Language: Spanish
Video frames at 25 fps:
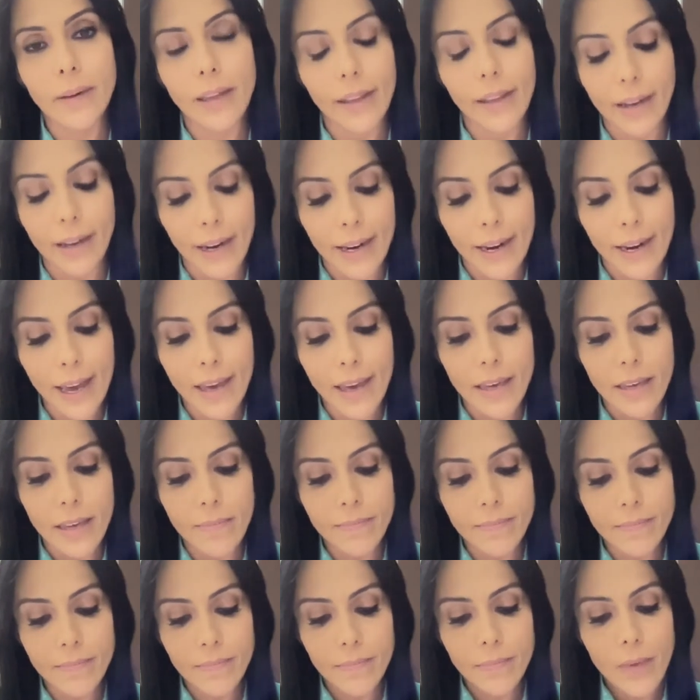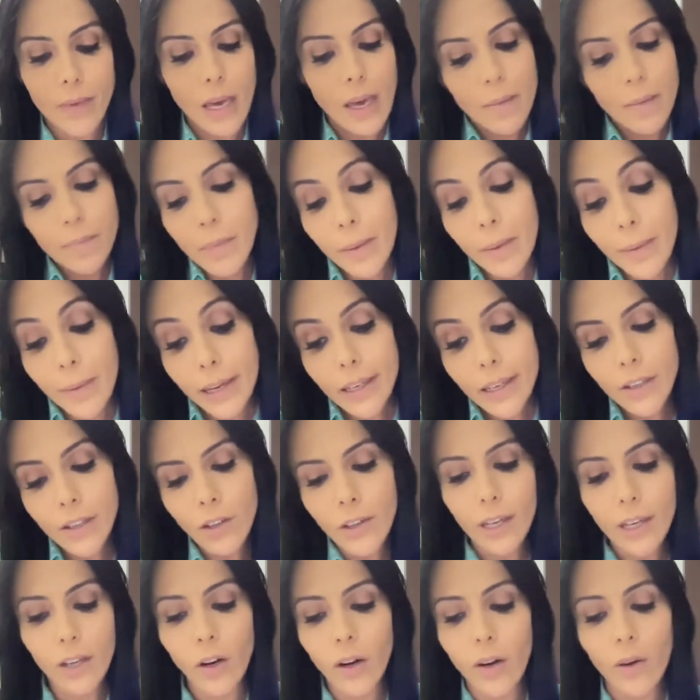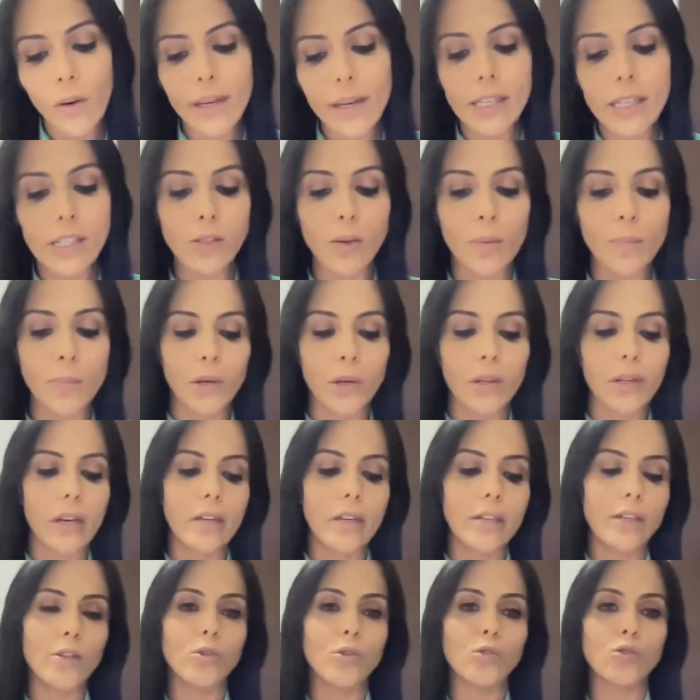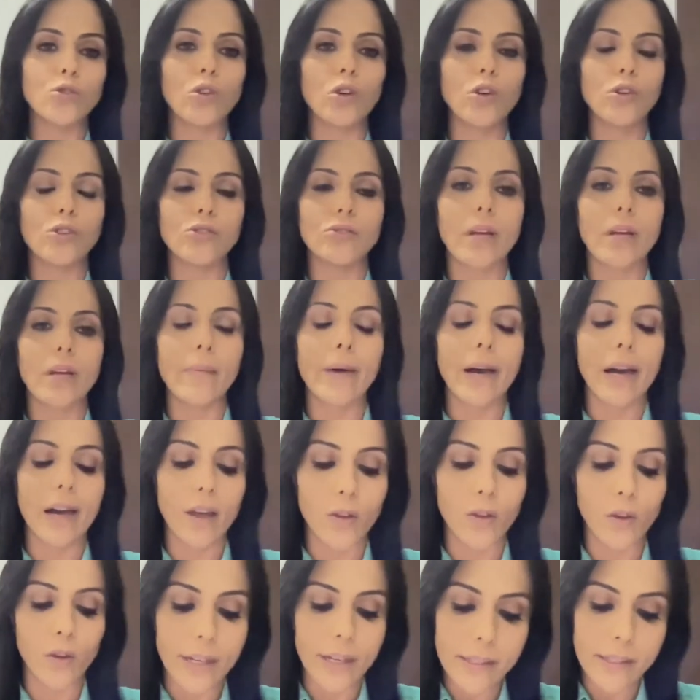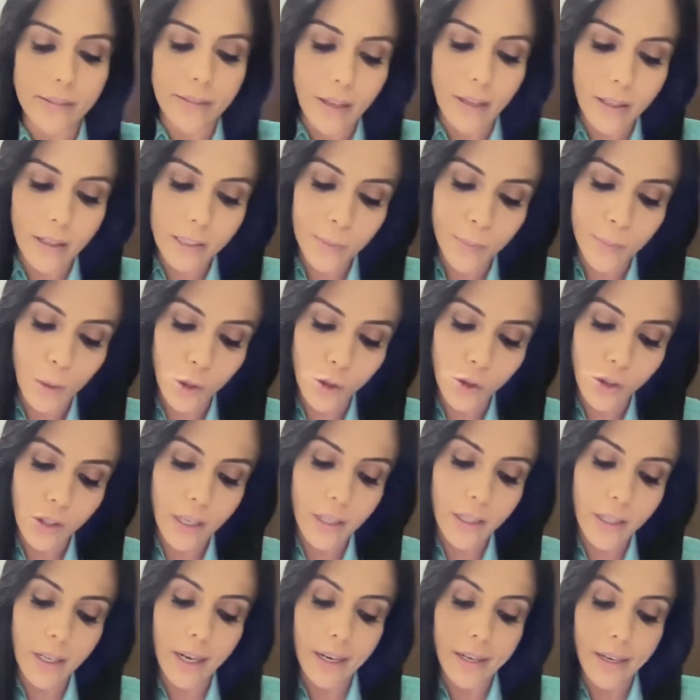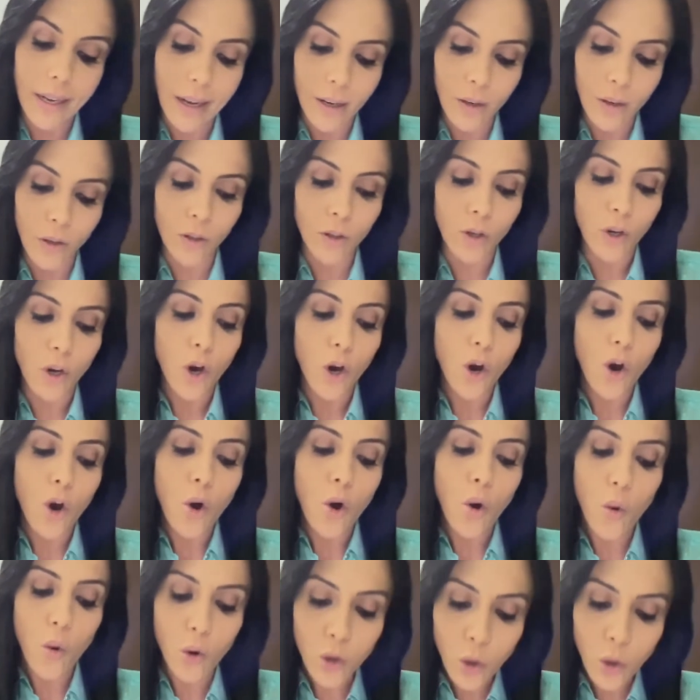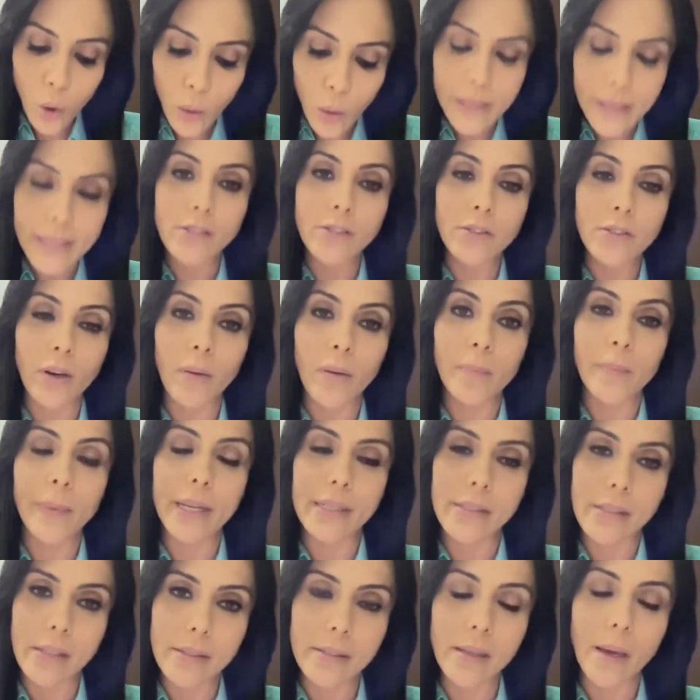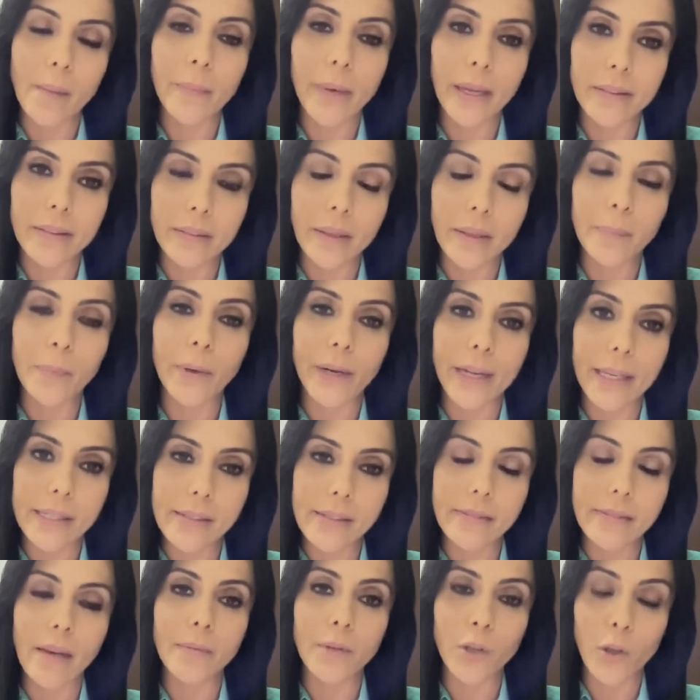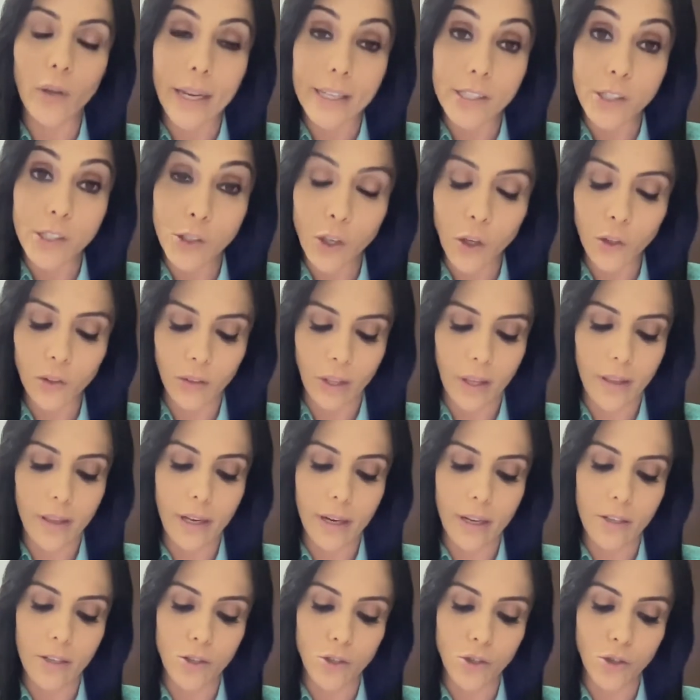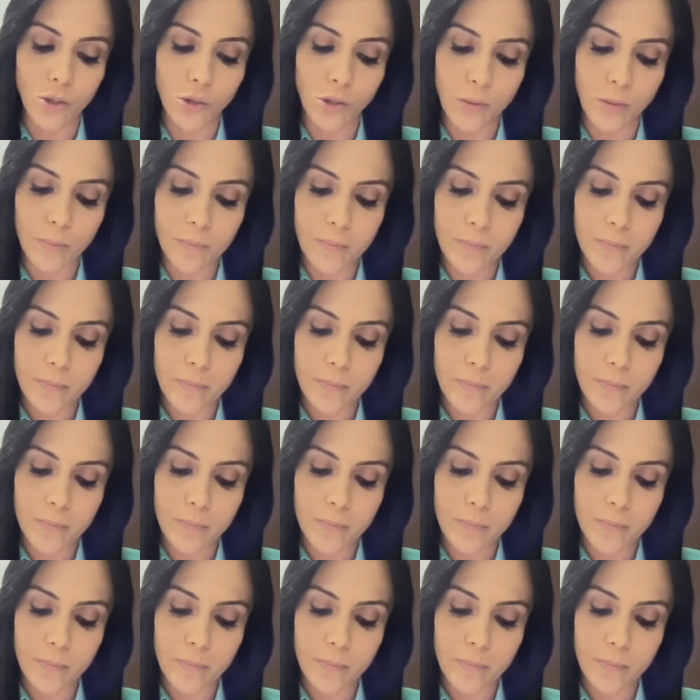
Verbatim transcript: de la ley. Me imagino que no lo hizo porque incluso los trabajadores de Explosén ganaron un juicio precisamente por esta violación de derechos.